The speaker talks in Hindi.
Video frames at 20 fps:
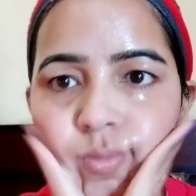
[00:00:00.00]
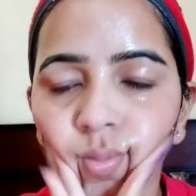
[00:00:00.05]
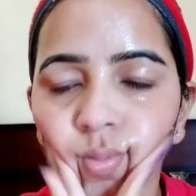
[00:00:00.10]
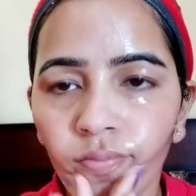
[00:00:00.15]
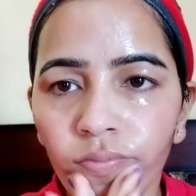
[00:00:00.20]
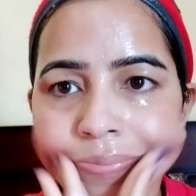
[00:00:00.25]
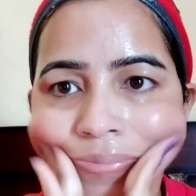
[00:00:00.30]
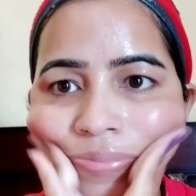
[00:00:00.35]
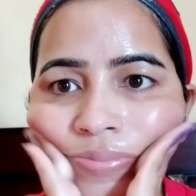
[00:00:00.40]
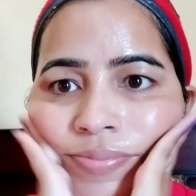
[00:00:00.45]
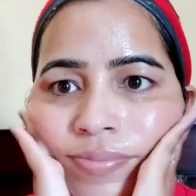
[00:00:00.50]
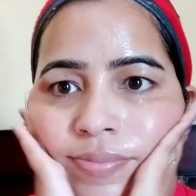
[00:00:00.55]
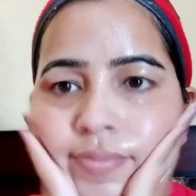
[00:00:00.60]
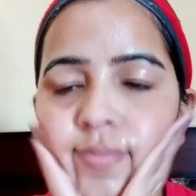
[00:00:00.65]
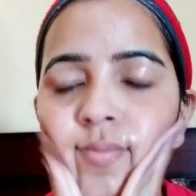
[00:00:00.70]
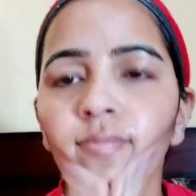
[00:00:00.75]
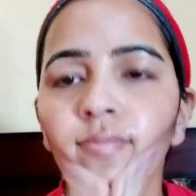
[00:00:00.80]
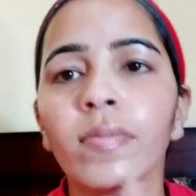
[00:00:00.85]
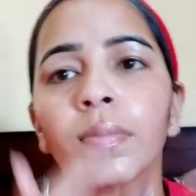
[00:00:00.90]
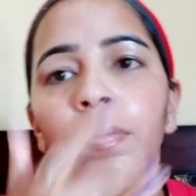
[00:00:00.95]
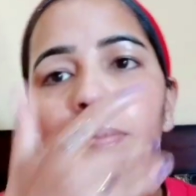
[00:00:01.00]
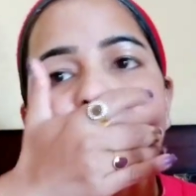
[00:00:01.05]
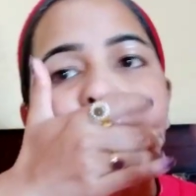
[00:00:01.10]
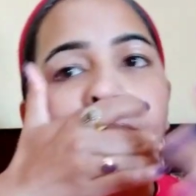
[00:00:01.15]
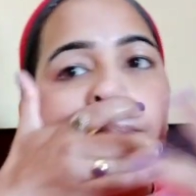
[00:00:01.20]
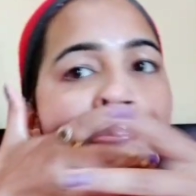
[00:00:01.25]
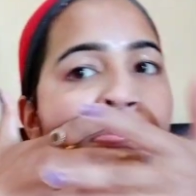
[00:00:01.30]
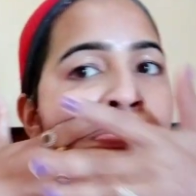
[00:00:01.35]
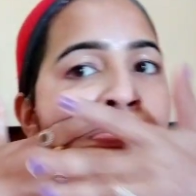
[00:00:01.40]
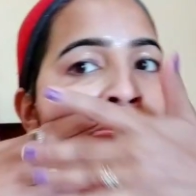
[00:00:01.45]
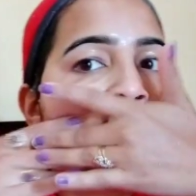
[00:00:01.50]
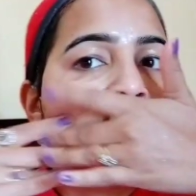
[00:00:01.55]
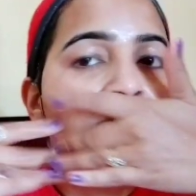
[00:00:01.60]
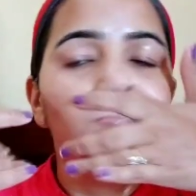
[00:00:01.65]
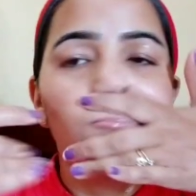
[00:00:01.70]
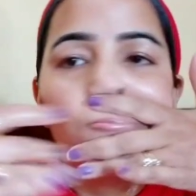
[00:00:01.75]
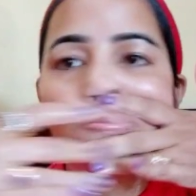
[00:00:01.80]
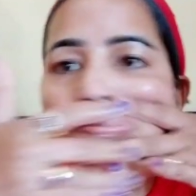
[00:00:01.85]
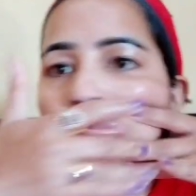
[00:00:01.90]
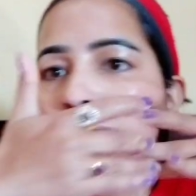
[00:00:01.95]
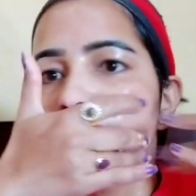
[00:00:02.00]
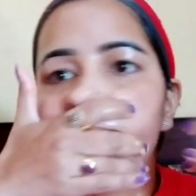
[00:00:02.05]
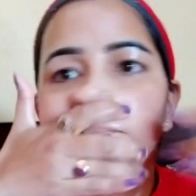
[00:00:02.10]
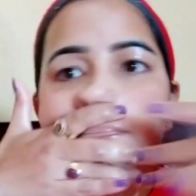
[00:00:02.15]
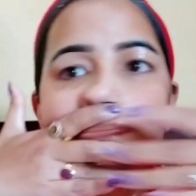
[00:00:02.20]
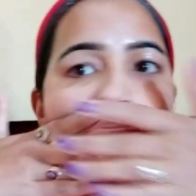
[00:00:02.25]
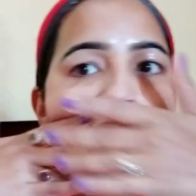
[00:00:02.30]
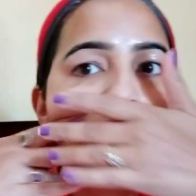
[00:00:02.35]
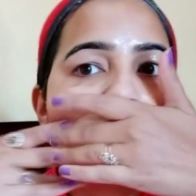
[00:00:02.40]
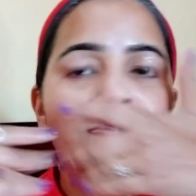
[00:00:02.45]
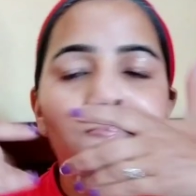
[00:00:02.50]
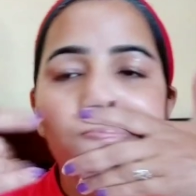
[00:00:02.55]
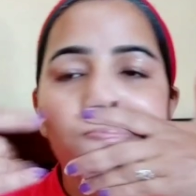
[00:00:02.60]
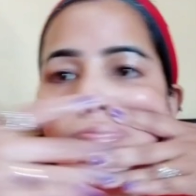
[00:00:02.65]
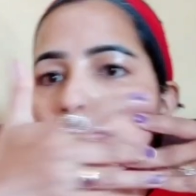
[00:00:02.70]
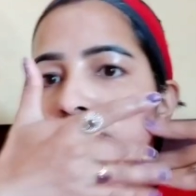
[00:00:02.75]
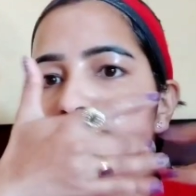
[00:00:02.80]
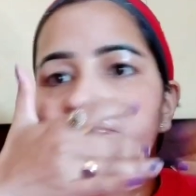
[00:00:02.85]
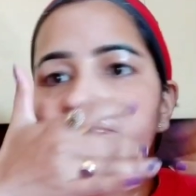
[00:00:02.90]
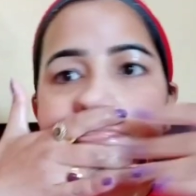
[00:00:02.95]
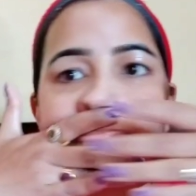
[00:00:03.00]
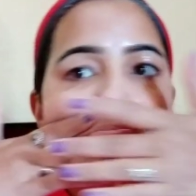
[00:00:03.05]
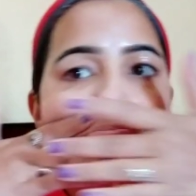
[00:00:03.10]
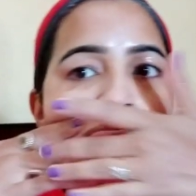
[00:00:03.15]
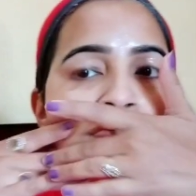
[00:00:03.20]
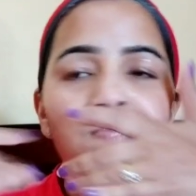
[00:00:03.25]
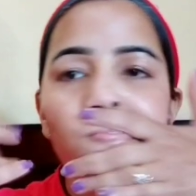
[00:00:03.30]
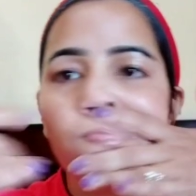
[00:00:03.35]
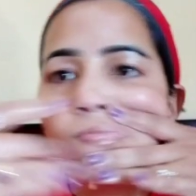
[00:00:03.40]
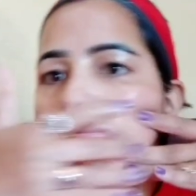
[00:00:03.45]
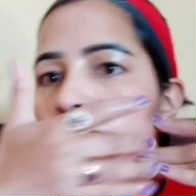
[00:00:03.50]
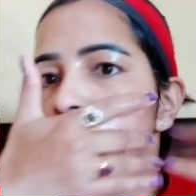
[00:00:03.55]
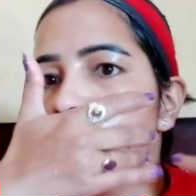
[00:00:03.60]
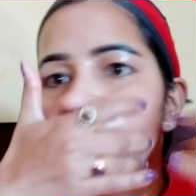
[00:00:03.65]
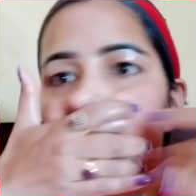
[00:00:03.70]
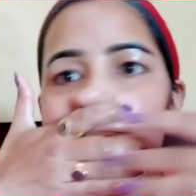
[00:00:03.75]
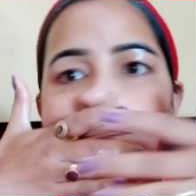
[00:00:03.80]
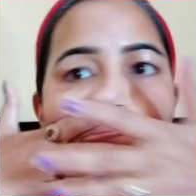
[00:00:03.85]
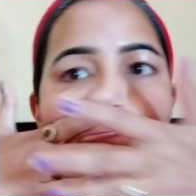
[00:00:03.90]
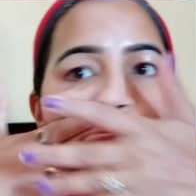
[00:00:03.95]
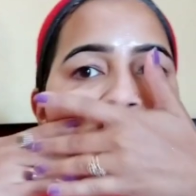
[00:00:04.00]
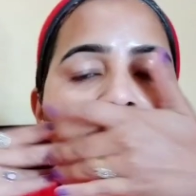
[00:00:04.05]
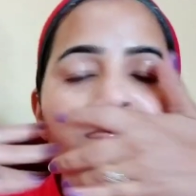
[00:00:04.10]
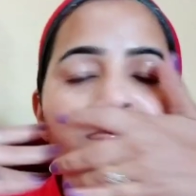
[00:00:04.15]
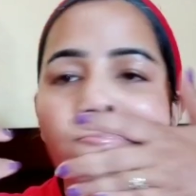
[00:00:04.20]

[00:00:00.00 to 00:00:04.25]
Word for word: इसे आप अच्छे से अपने चेन एरिए पे पहले फिर लिप्स के किनारे